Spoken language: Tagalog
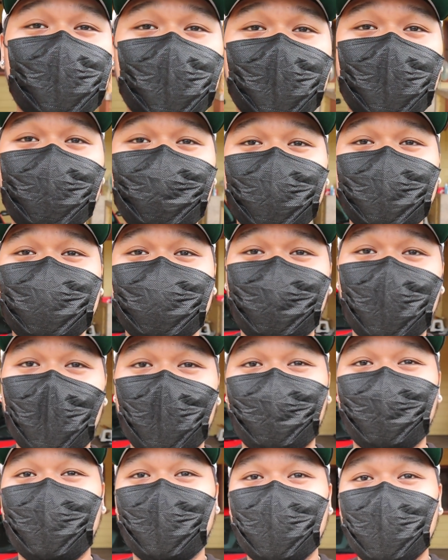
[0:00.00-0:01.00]
naglipat si
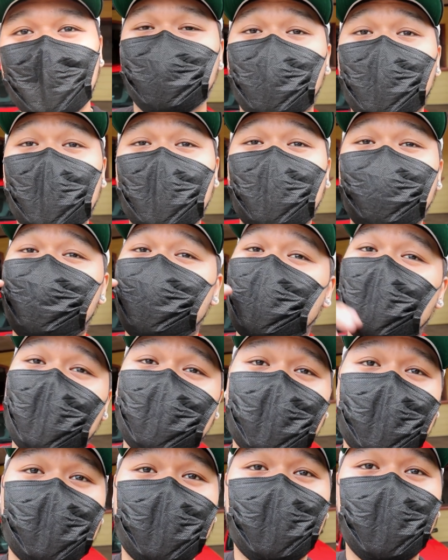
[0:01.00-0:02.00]
Papi So re-review
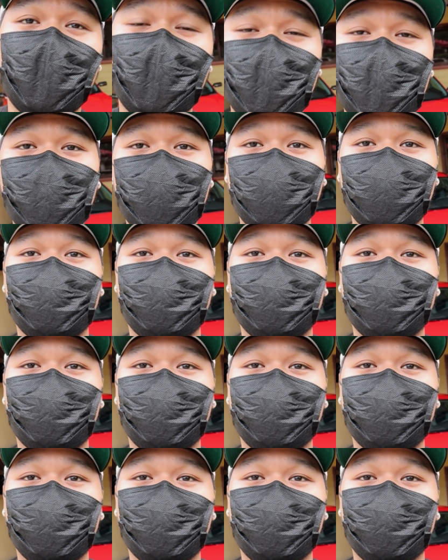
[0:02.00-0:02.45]
natin ngayon